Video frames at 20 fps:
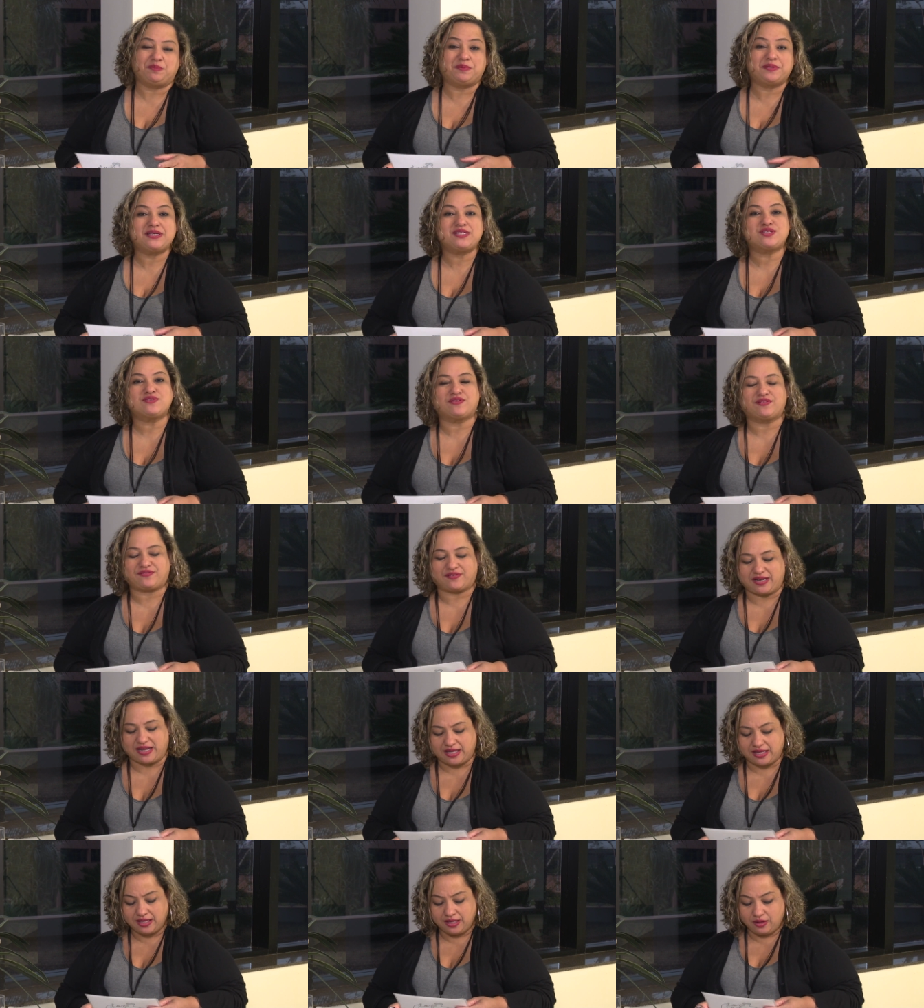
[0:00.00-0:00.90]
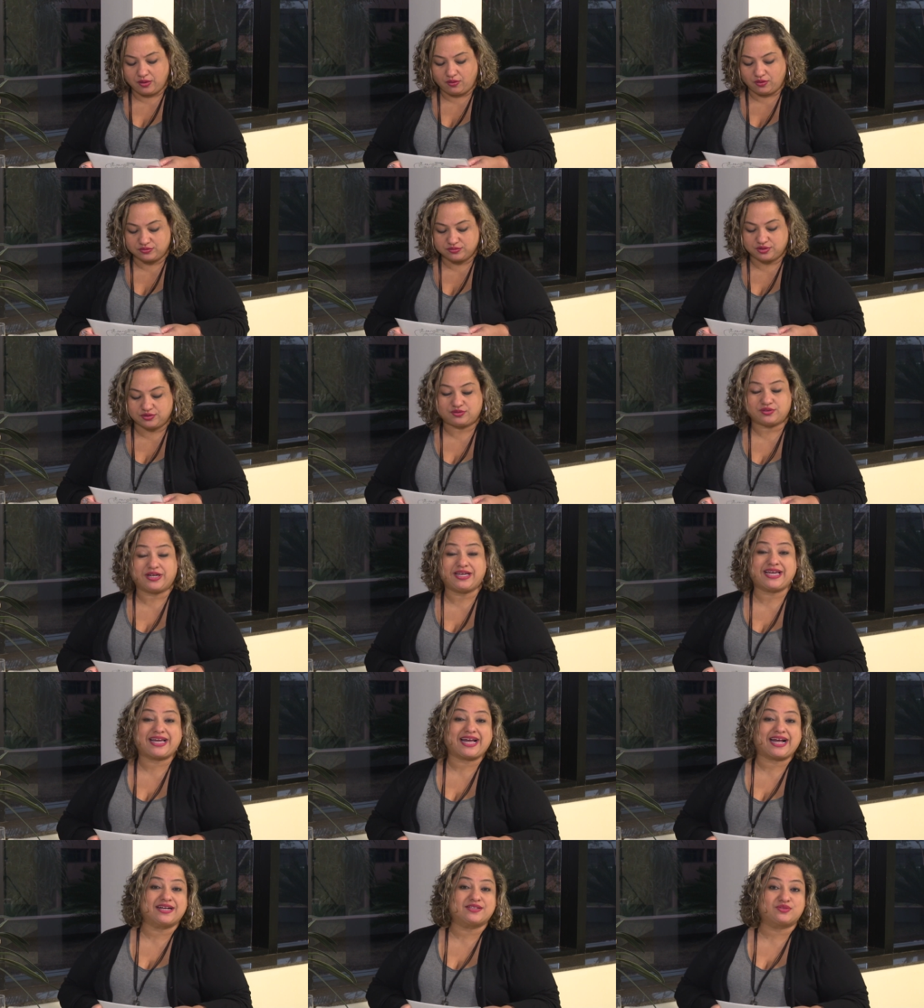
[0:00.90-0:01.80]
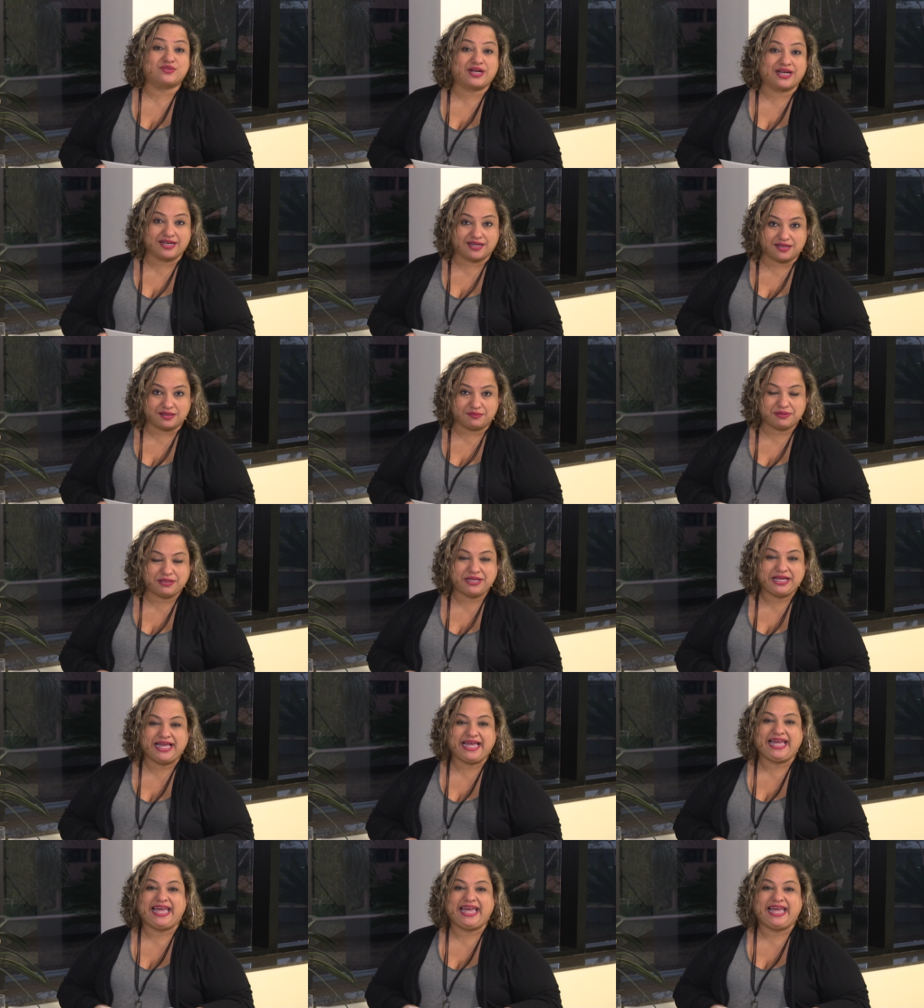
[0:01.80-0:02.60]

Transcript: Por isso eu vou falar com o Dr. Ricardo Gama.